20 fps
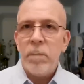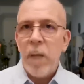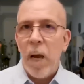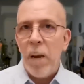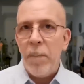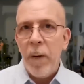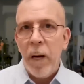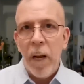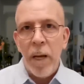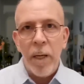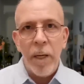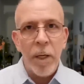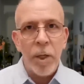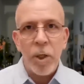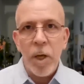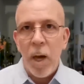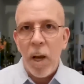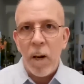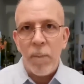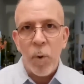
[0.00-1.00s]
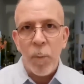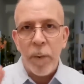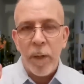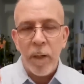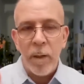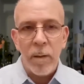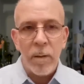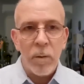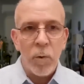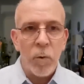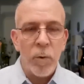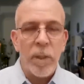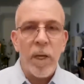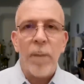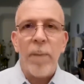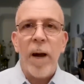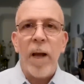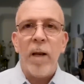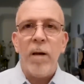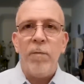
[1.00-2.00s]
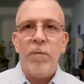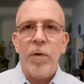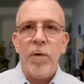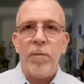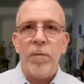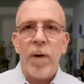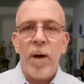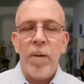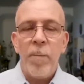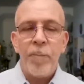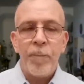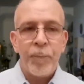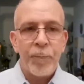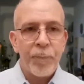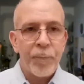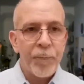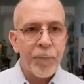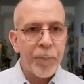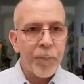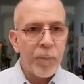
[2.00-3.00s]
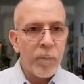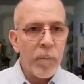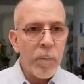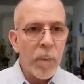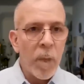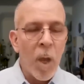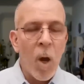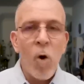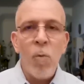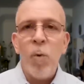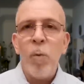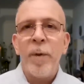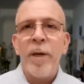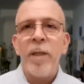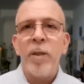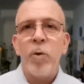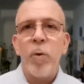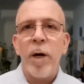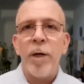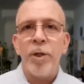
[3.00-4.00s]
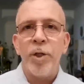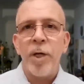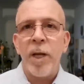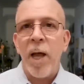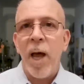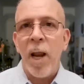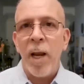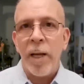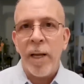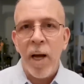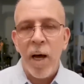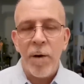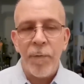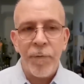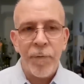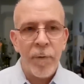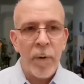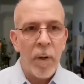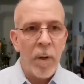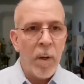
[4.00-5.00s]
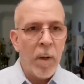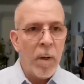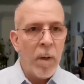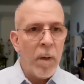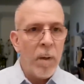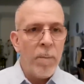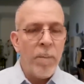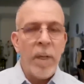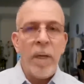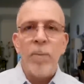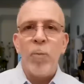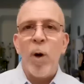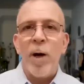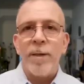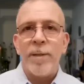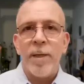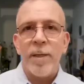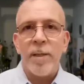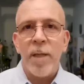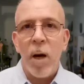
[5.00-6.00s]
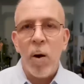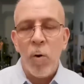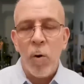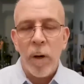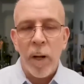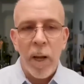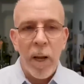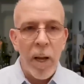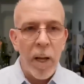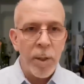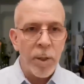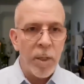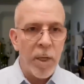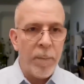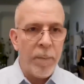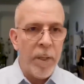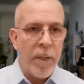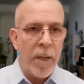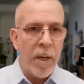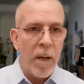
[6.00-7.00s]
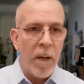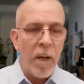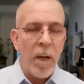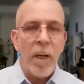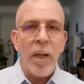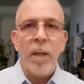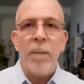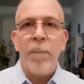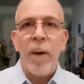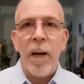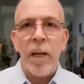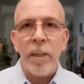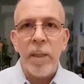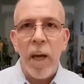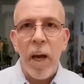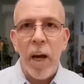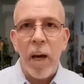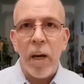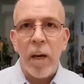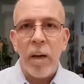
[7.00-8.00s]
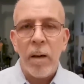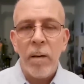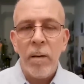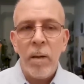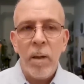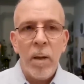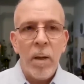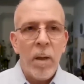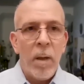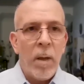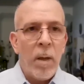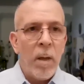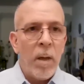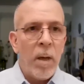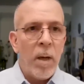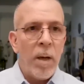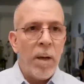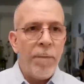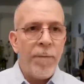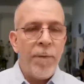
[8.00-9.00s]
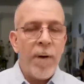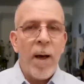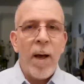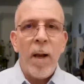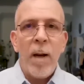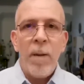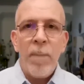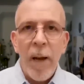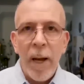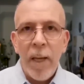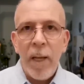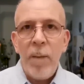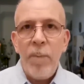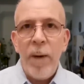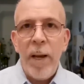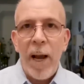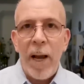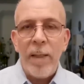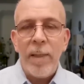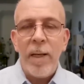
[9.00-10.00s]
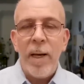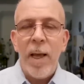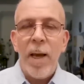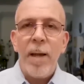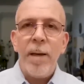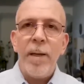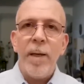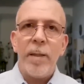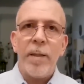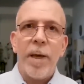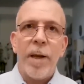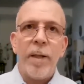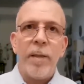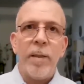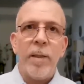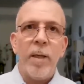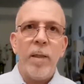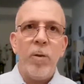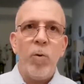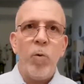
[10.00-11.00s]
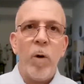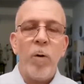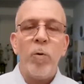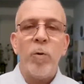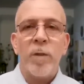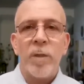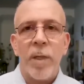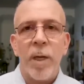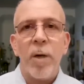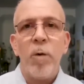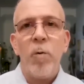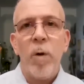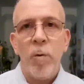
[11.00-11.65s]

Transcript: تحمل اي اشاره ممكن تكون تابعه للفيفا او ممكن تؤجرها الكاف من مؤسسة أخرى أجنبية لبلد آخر آه، فالمغرب لحد الآن يتردد ويسر